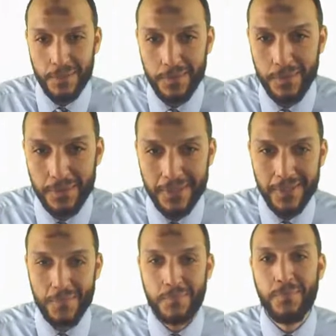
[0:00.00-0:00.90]
الله
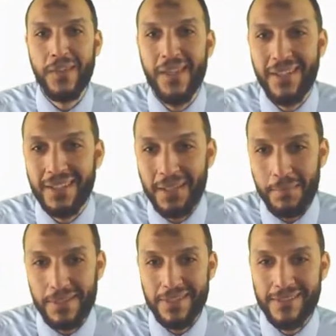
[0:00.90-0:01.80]
وبركاته
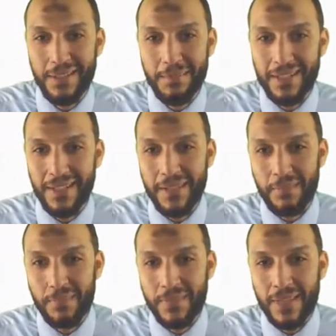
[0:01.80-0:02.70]
نكمل الديزاين بتاعنا
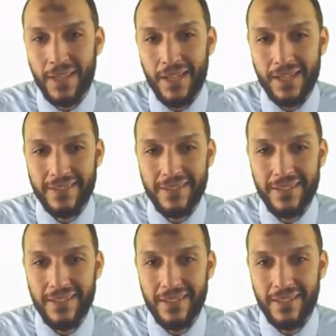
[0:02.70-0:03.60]

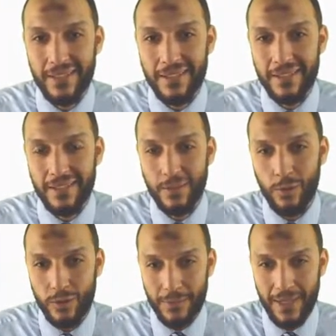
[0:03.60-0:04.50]
عايزين آه،
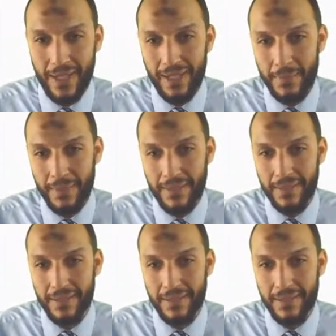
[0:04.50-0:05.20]
نحط بقى حاجه بقى